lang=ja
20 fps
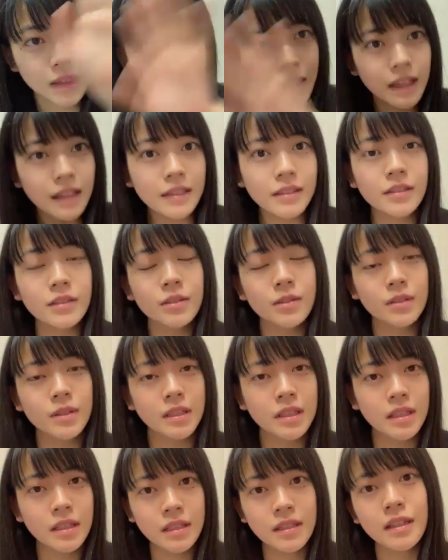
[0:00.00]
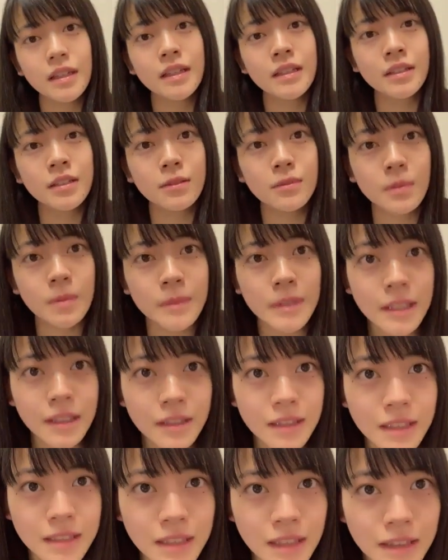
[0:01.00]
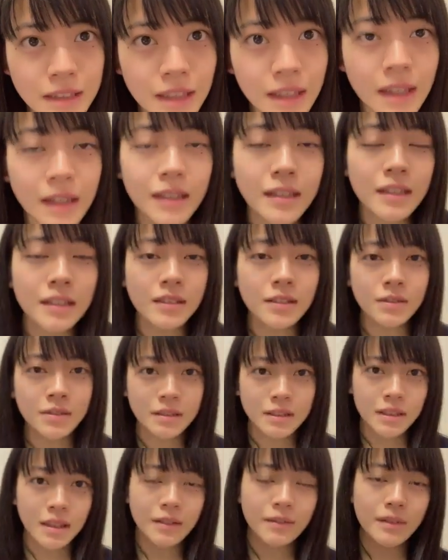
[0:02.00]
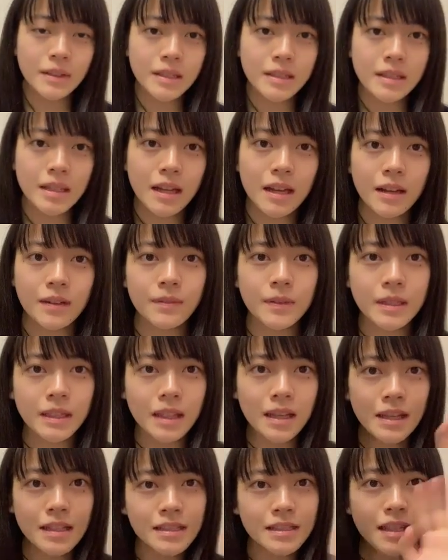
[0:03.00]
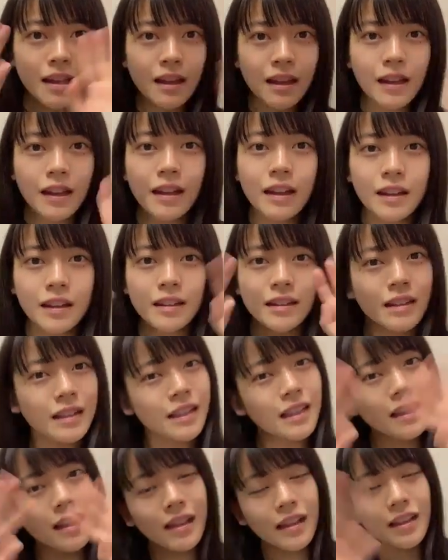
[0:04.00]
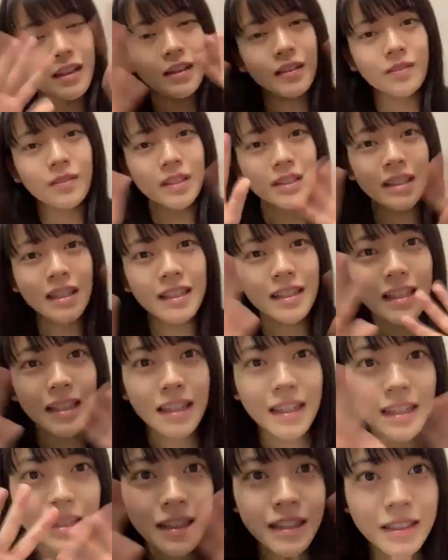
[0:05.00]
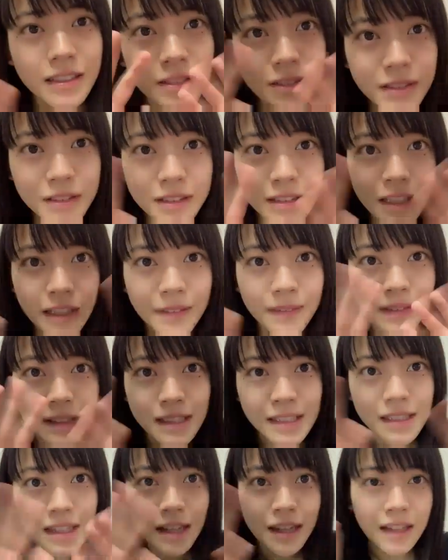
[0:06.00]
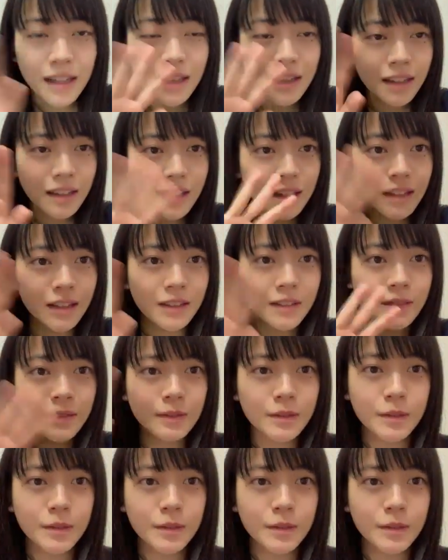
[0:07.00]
はいというわけでね、今日も見てくださってありがとうございました。また明日、またね、ありがとうございました。